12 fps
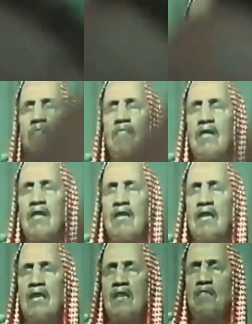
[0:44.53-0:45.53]
قال
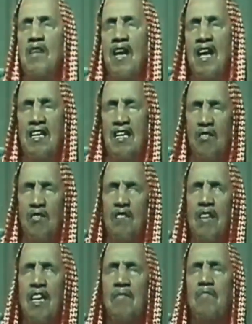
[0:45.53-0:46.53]
من كان
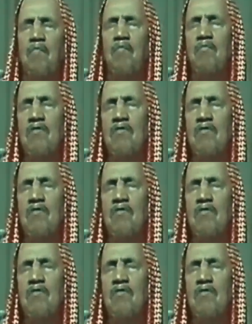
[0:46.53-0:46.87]
له إمام